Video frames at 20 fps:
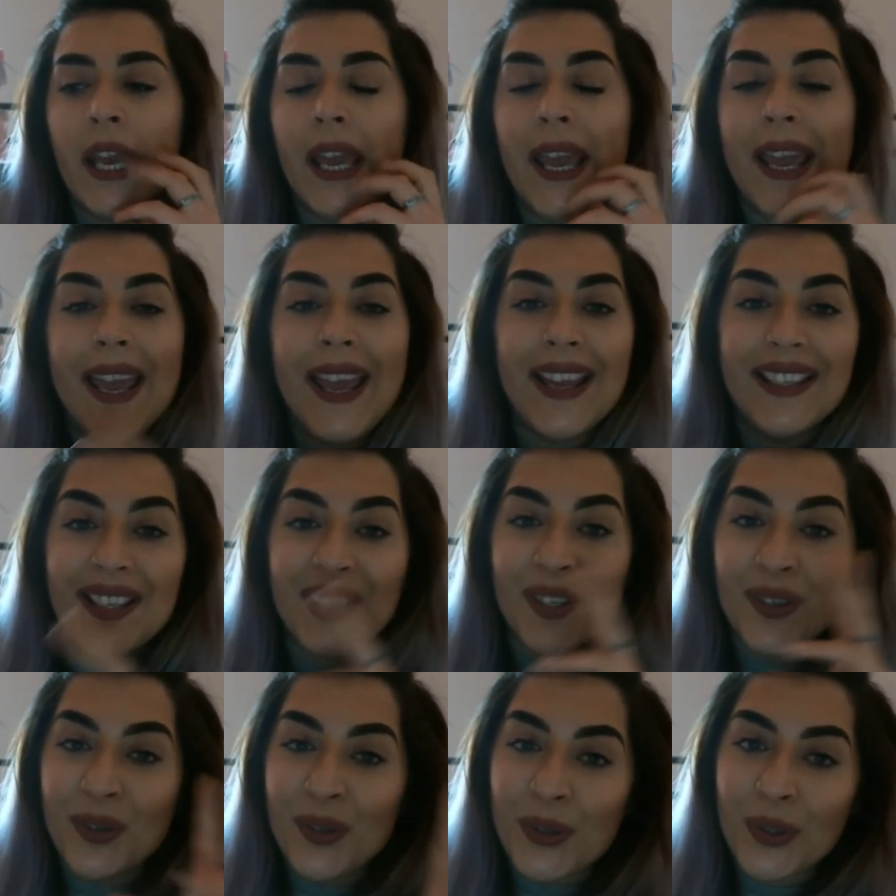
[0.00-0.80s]
e
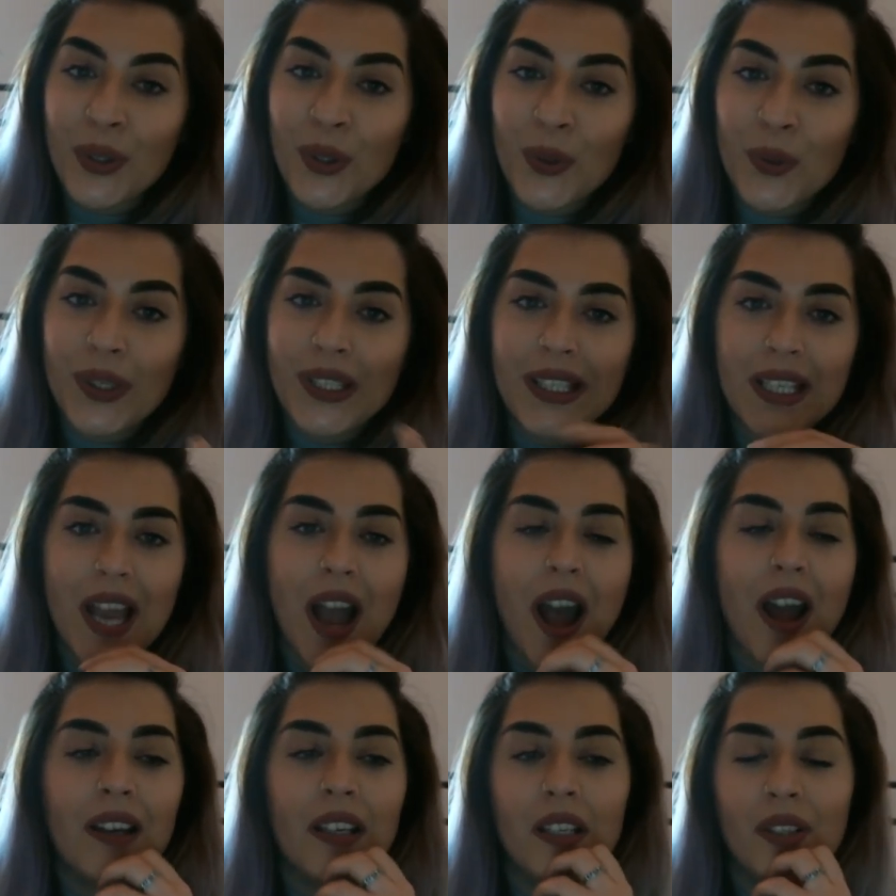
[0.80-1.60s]
nel corso di questi
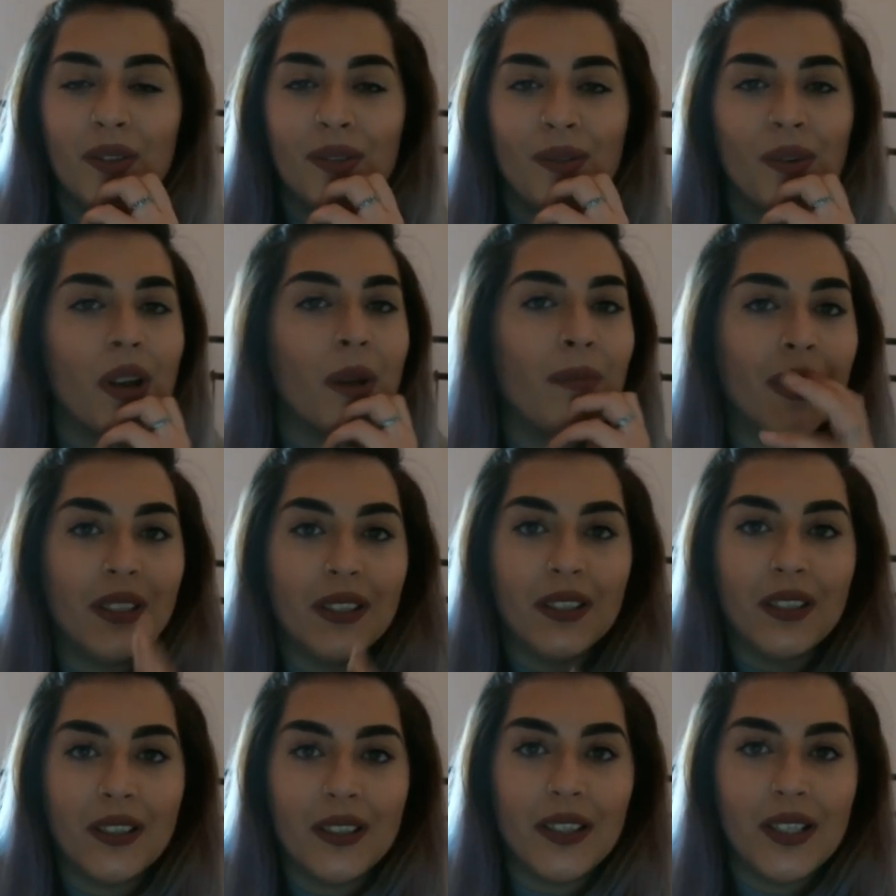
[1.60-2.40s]
anni sono
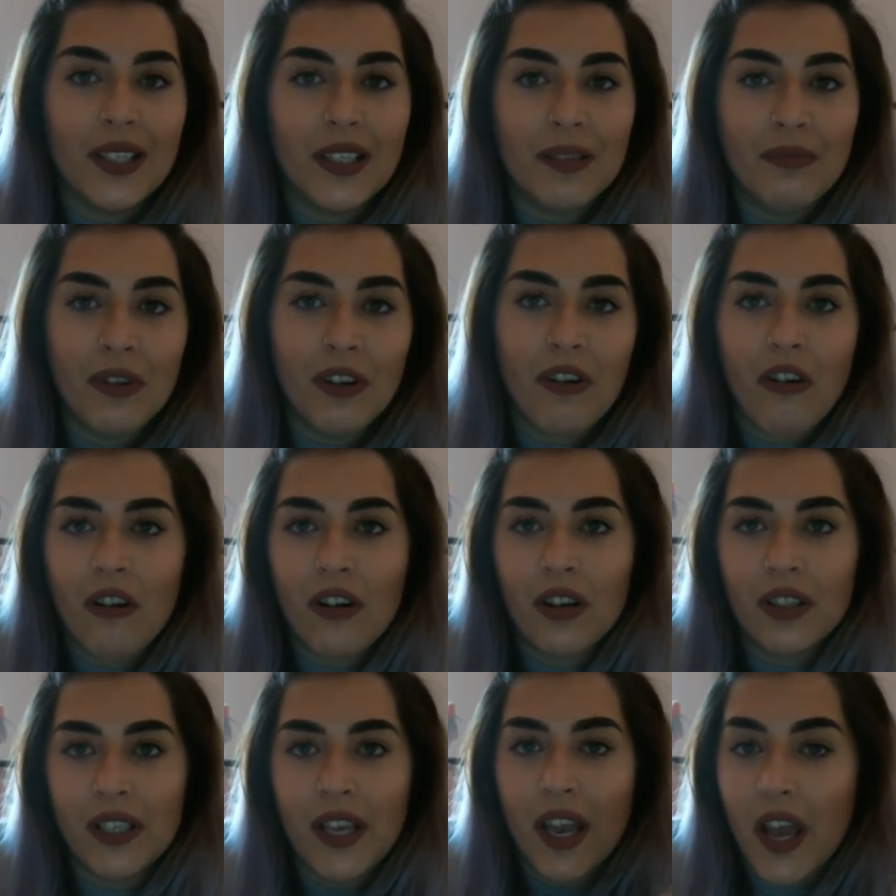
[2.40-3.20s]
cambiate tantissime
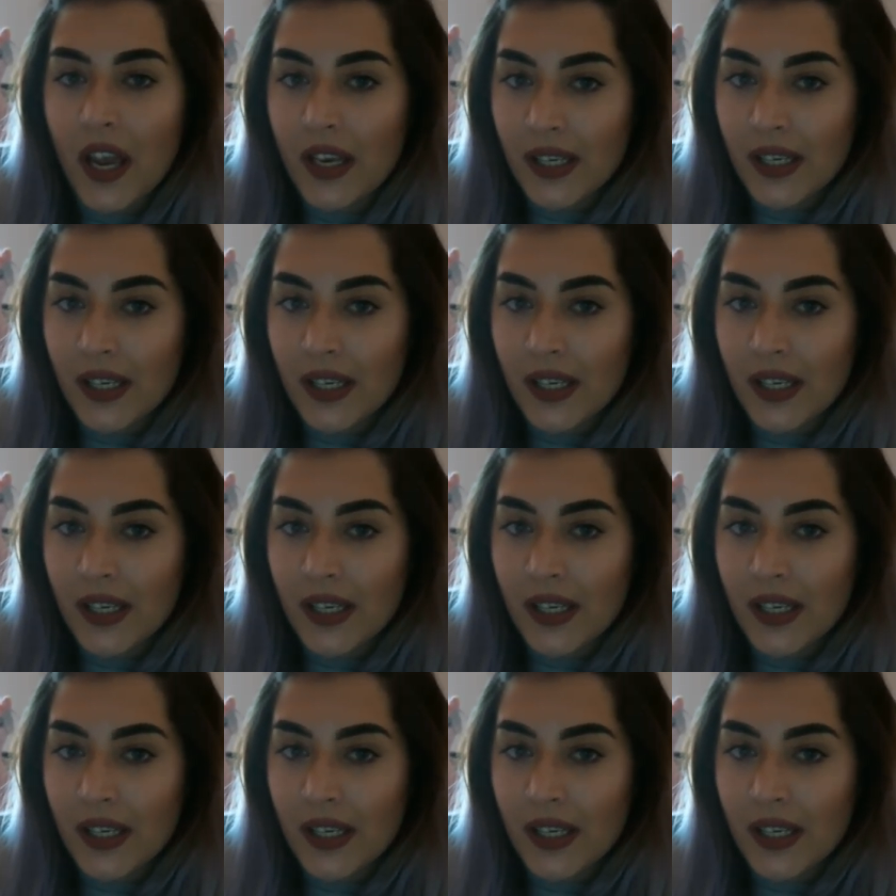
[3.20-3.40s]
cose, a